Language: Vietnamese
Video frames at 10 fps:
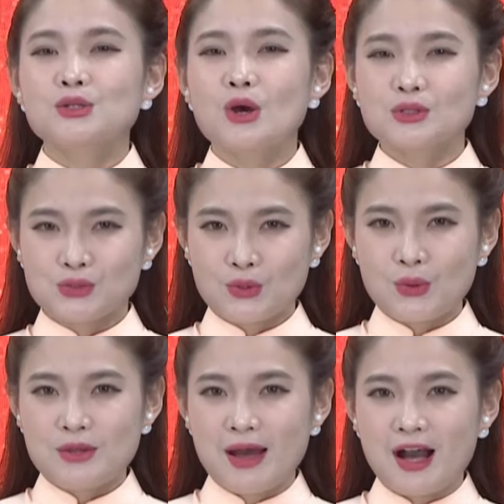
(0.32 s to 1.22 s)
Đón xuân
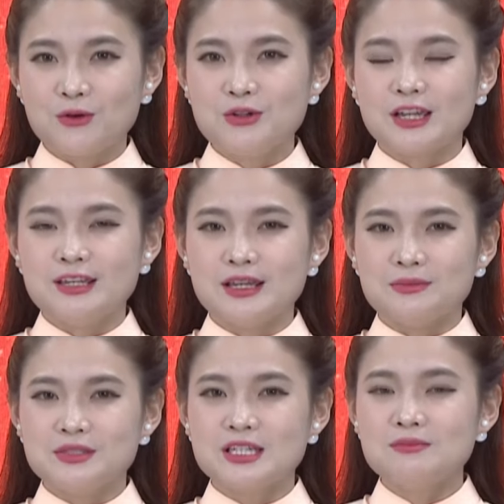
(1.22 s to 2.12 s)
Quý Mão kỷ
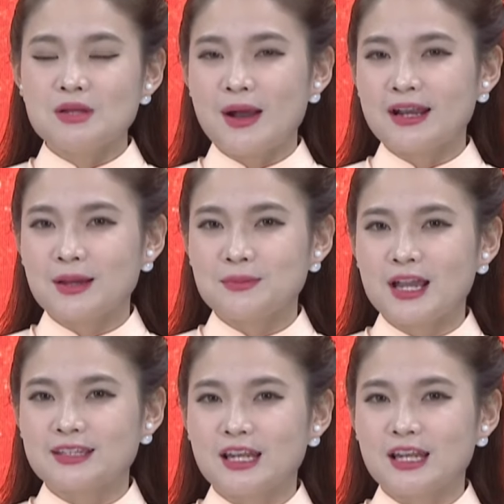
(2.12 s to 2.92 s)
niệm chín mươi ba năm ngày